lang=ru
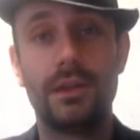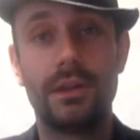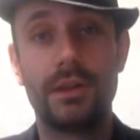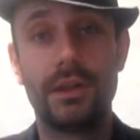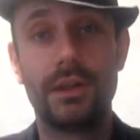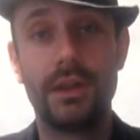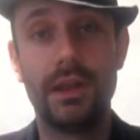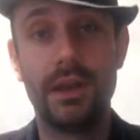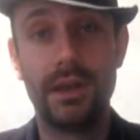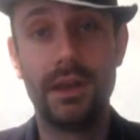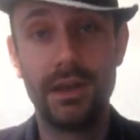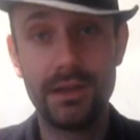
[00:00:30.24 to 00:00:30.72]

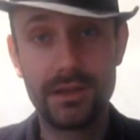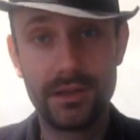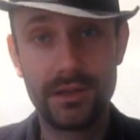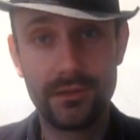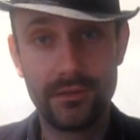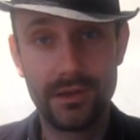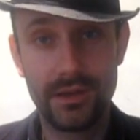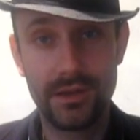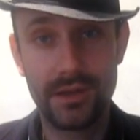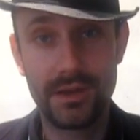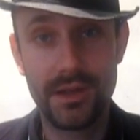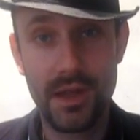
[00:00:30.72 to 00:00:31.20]
Для
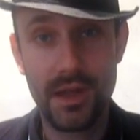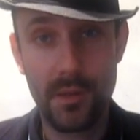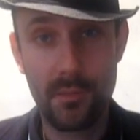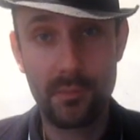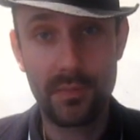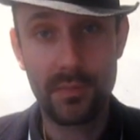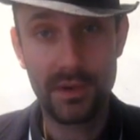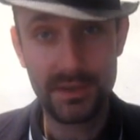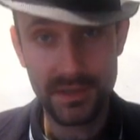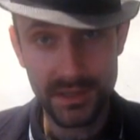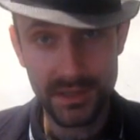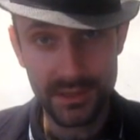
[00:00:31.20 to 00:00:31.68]
этого нам
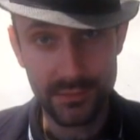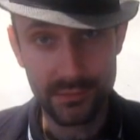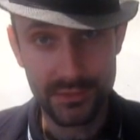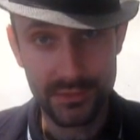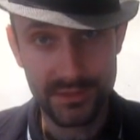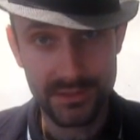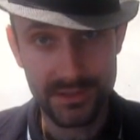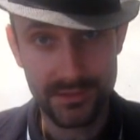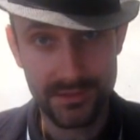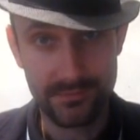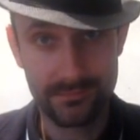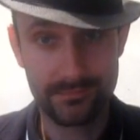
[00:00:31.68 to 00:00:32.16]

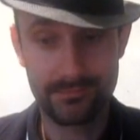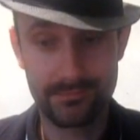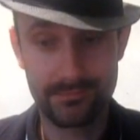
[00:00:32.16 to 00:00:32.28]
понадобится